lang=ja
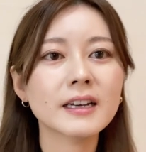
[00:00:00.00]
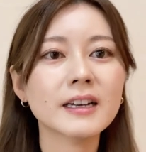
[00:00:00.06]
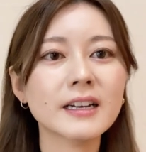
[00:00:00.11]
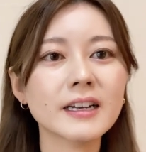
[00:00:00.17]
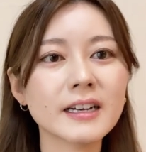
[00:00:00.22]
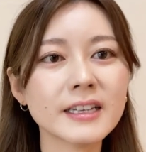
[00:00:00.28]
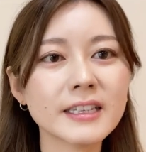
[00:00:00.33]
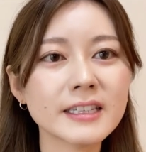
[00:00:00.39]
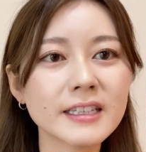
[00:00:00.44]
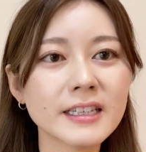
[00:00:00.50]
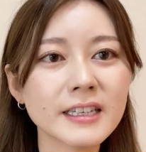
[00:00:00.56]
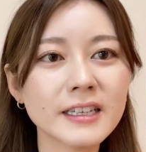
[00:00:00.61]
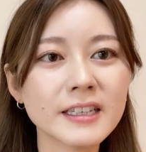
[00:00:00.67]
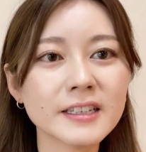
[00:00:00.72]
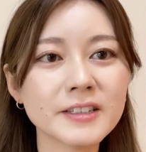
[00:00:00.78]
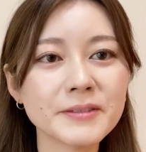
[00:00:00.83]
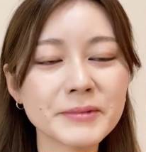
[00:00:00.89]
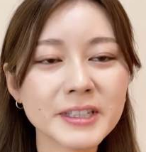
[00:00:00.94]
はい、
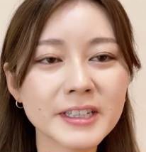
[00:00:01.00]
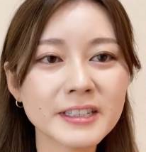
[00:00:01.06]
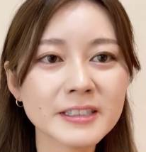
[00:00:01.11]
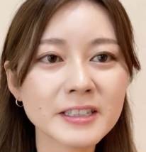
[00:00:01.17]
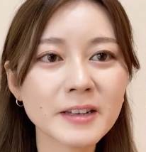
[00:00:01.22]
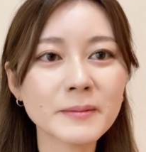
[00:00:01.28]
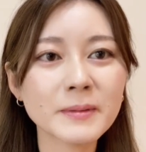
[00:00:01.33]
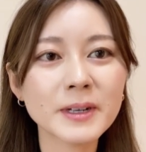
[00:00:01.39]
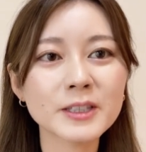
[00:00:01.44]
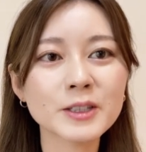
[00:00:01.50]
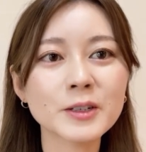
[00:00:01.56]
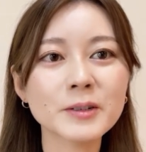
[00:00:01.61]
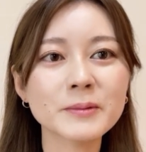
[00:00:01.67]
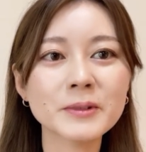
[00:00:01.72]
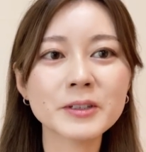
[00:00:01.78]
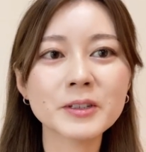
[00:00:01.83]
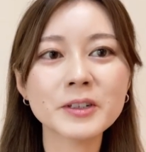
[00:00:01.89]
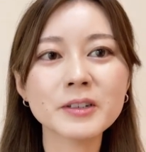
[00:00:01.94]
えー、皆様ど
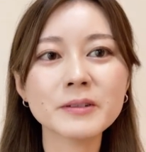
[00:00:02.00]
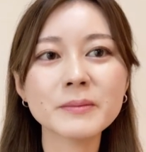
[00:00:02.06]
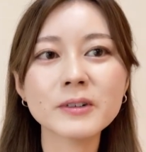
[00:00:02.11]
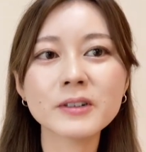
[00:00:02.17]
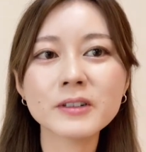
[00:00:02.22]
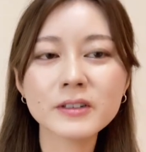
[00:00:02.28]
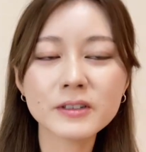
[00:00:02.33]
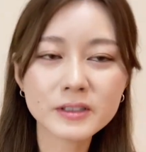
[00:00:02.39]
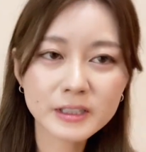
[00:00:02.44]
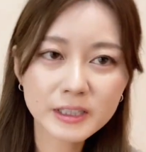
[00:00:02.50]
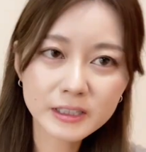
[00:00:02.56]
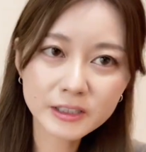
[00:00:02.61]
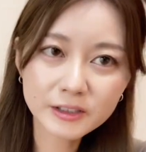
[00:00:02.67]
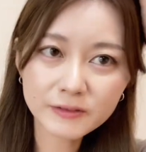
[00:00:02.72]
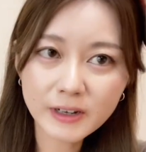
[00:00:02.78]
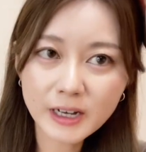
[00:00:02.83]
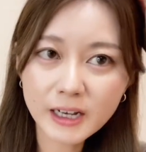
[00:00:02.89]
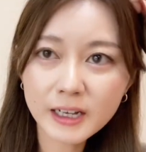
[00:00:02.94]
うもどうもこんに
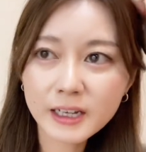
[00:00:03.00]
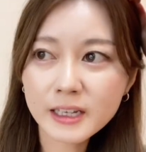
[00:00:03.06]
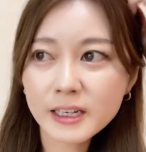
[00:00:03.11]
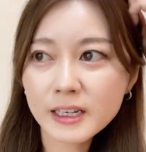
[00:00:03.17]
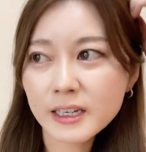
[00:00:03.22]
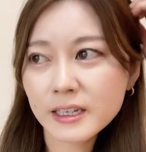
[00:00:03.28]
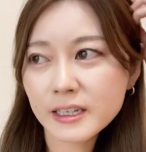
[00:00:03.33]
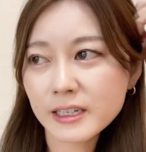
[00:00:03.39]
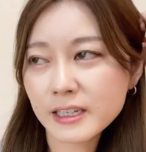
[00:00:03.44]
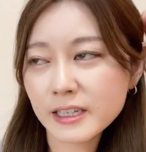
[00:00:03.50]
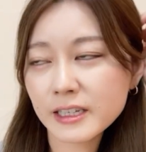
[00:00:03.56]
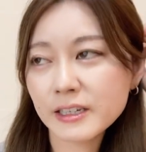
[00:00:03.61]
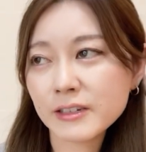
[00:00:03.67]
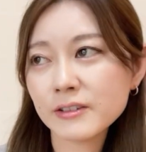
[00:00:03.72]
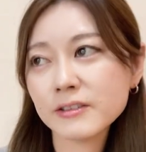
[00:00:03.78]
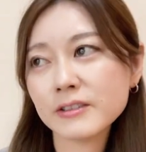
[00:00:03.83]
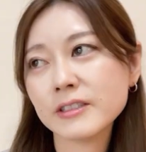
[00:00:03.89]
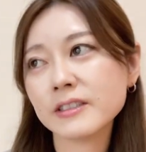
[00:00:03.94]
ちは。
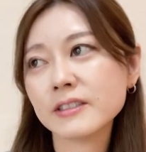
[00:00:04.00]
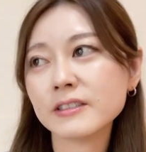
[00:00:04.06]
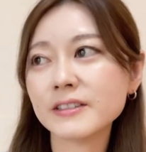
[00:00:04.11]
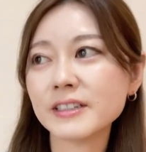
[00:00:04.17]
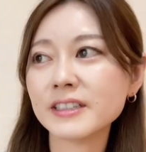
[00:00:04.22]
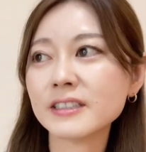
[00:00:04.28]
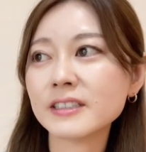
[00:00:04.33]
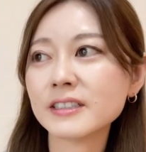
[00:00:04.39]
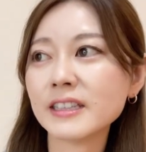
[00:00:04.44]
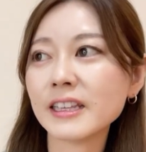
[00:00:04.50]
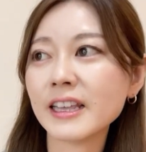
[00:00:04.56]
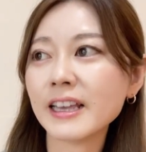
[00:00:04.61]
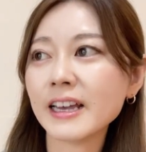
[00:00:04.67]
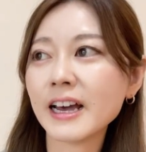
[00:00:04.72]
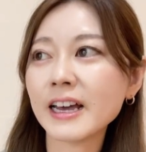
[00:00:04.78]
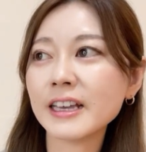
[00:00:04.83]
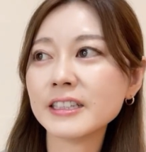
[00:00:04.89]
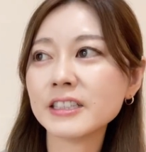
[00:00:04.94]
えー、本日はです
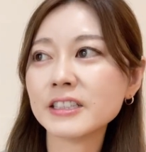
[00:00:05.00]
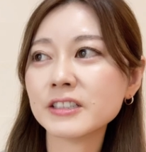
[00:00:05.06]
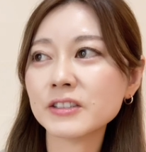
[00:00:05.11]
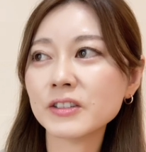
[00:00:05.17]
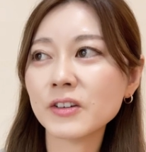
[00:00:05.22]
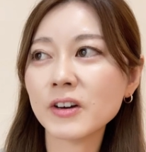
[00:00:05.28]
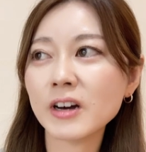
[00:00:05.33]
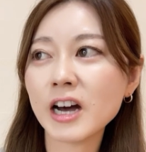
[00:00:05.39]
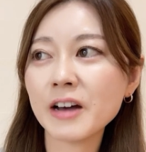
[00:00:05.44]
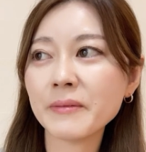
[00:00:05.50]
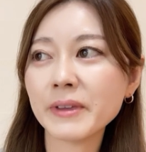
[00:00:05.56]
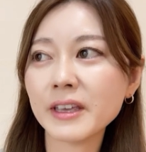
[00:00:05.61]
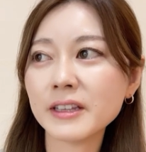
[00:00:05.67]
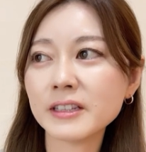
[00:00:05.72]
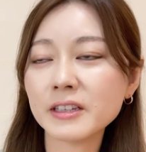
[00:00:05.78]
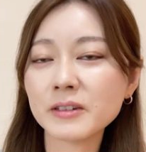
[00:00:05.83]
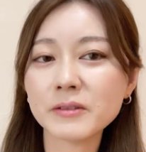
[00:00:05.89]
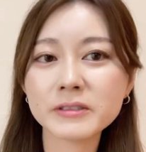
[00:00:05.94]
ねあいにくの
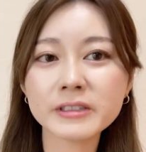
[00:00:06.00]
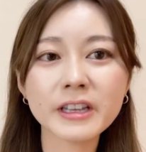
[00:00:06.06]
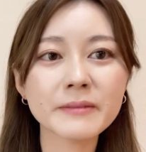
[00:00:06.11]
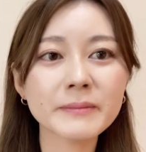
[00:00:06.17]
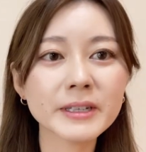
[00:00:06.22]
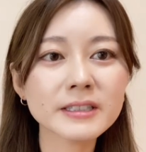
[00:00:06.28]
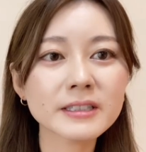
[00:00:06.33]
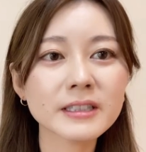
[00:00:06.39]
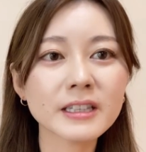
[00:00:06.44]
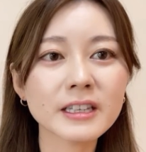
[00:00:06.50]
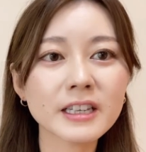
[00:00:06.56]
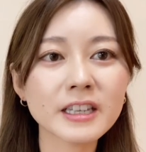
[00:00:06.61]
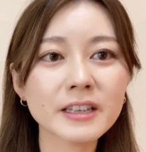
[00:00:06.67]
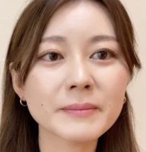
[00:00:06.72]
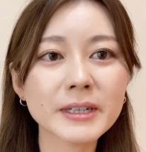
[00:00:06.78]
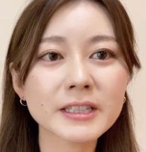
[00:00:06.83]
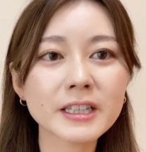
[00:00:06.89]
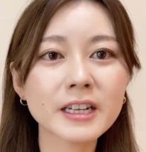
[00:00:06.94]
雨でございまし
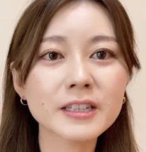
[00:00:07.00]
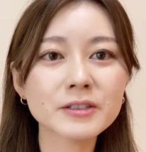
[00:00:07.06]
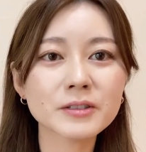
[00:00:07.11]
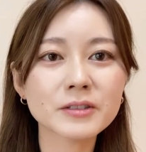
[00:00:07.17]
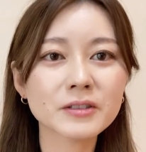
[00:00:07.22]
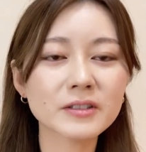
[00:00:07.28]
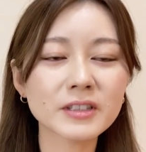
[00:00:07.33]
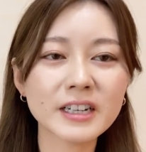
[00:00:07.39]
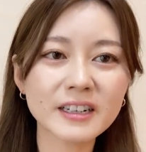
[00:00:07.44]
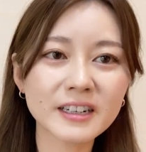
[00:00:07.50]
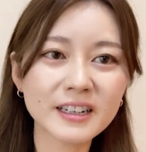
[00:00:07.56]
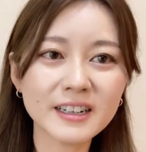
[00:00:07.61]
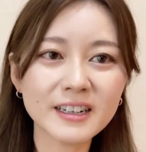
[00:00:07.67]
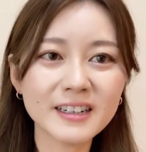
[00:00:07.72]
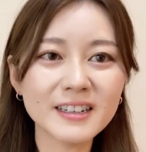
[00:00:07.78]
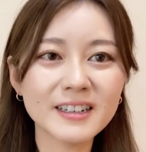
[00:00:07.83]
てまたちょっとなんか